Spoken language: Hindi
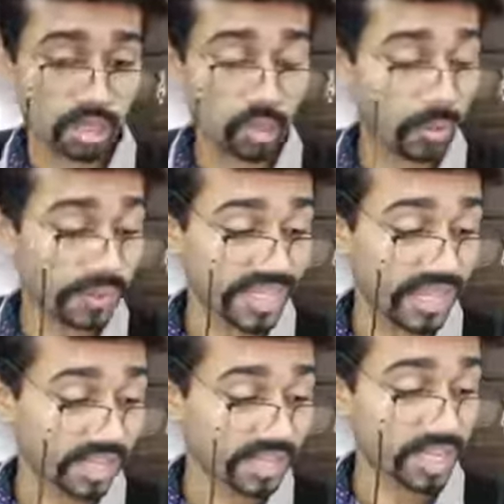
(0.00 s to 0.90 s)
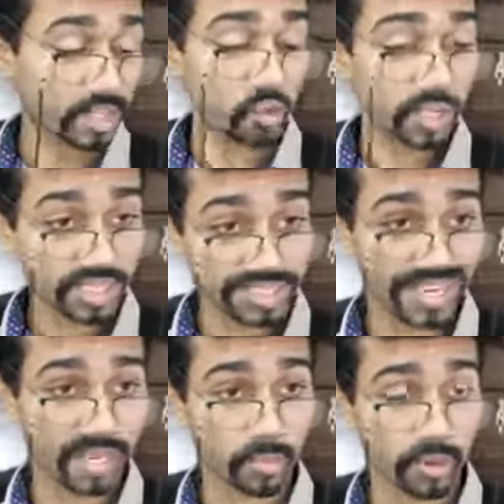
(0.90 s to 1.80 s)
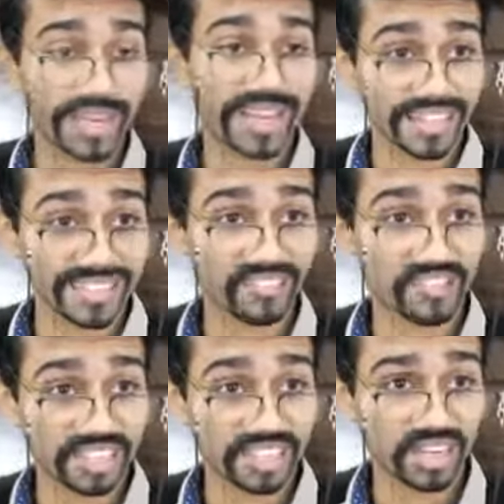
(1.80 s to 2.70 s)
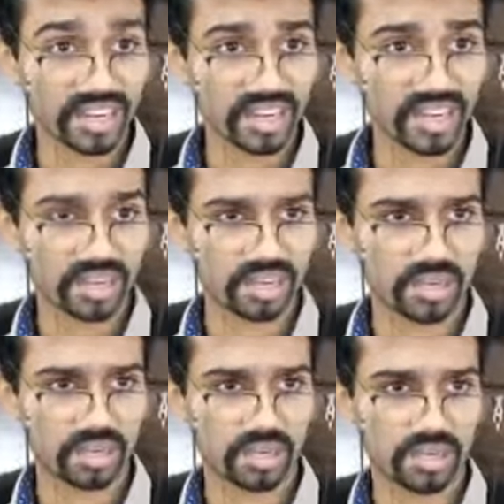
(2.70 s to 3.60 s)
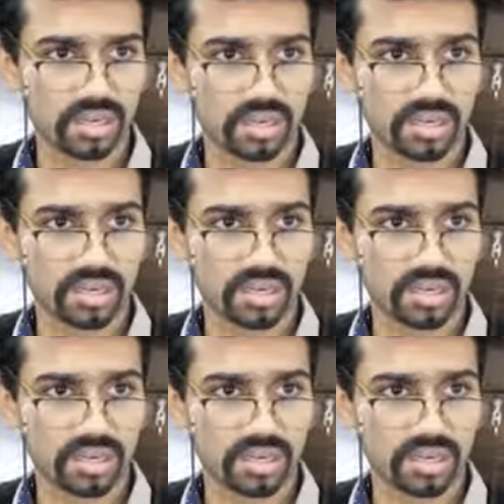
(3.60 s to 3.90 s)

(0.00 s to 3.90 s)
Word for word: तो मैं बता रहा था कि यूनिक सेलिंग प्रोडक्ट एक ऐसा फीचर है